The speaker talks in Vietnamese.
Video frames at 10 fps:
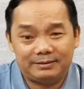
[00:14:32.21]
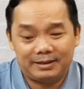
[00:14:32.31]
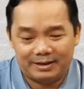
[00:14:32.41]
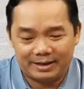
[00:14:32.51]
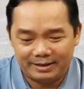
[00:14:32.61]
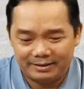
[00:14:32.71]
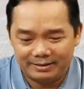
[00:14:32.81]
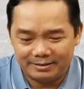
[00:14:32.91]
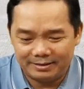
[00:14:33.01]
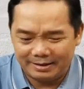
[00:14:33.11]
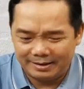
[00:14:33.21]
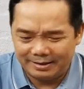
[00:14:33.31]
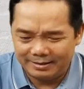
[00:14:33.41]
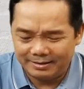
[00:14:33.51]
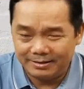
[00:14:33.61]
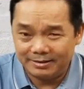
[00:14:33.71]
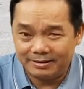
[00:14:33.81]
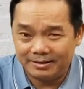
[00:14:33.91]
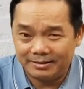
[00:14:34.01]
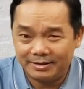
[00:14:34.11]
thì lại
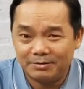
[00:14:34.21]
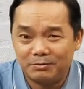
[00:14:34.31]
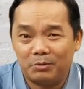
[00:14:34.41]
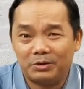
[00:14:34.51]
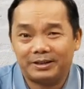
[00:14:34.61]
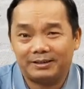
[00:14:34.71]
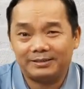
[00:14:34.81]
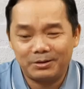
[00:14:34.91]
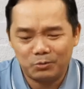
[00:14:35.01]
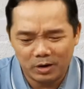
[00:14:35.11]
rơi vào một cái trạng thái